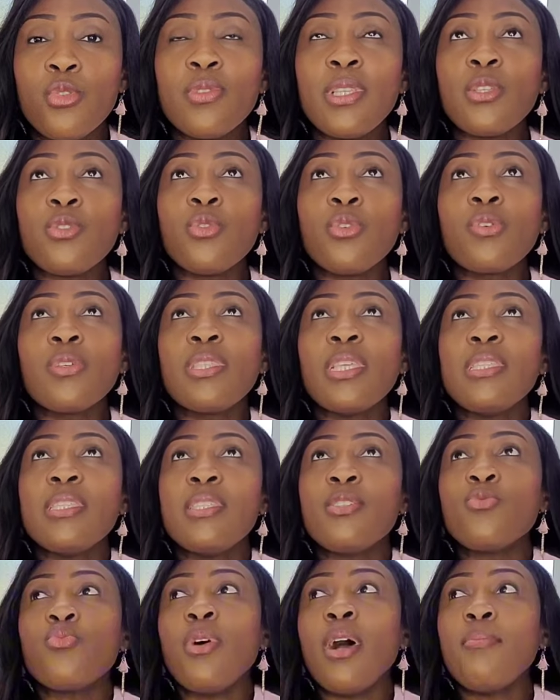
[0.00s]
Je vous assure que cette
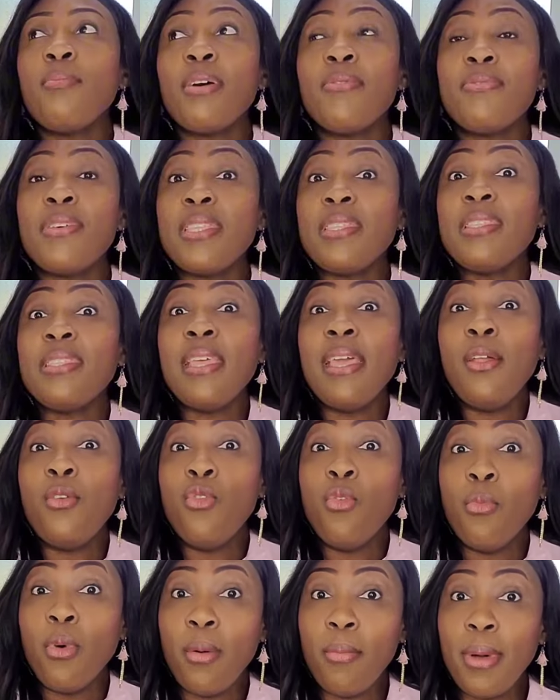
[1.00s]
histoire m'a fait
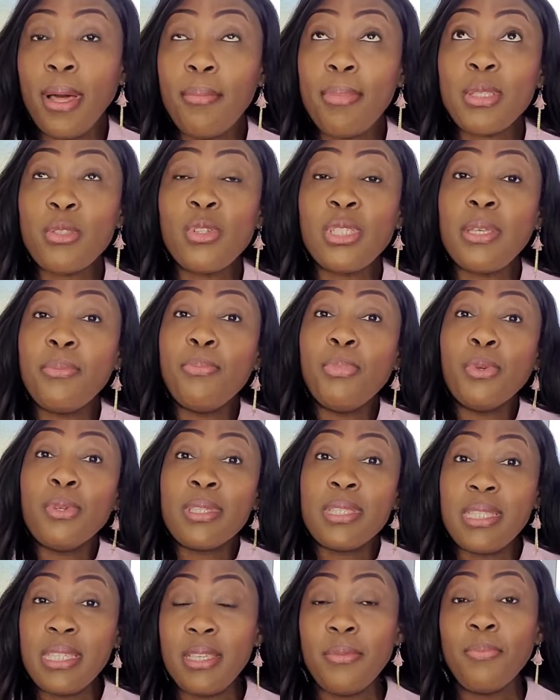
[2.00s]
tellement mal parce que j'ai
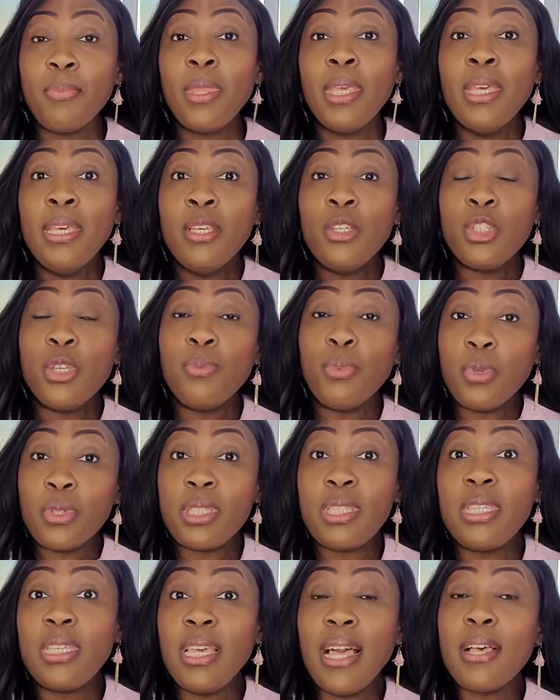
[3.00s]
pensé, j'ai
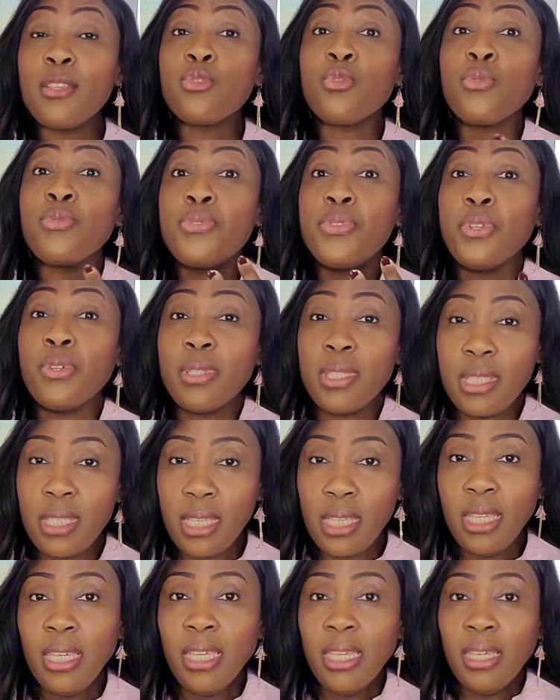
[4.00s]
pensé à son fiancé.